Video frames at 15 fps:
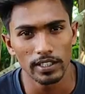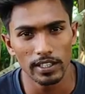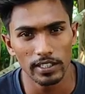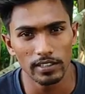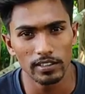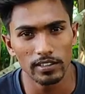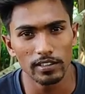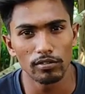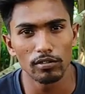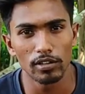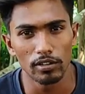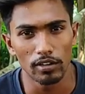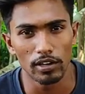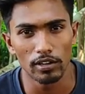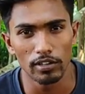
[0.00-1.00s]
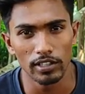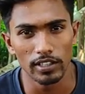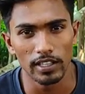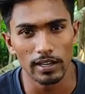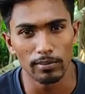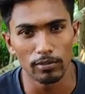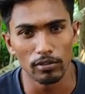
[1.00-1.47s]
কেজিতে তুলে ধরা হয় এই
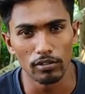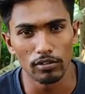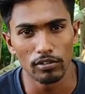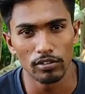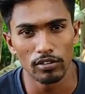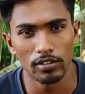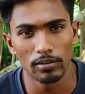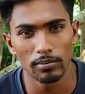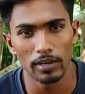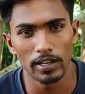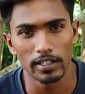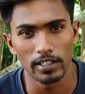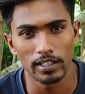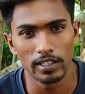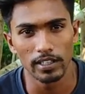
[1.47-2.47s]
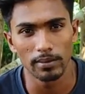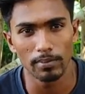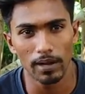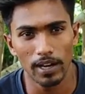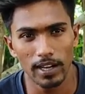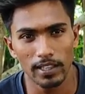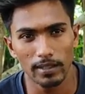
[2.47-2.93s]
দামগুলো বা এটি
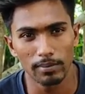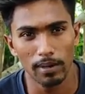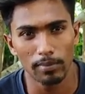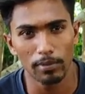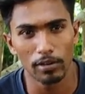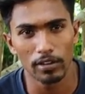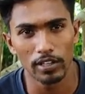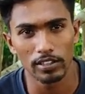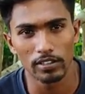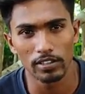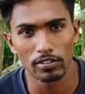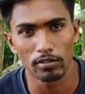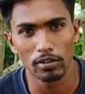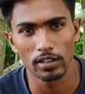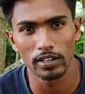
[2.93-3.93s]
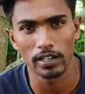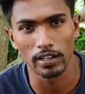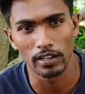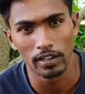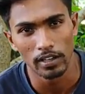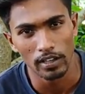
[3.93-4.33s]
পাল্লাতে মাপা হয় আসলে কয়টার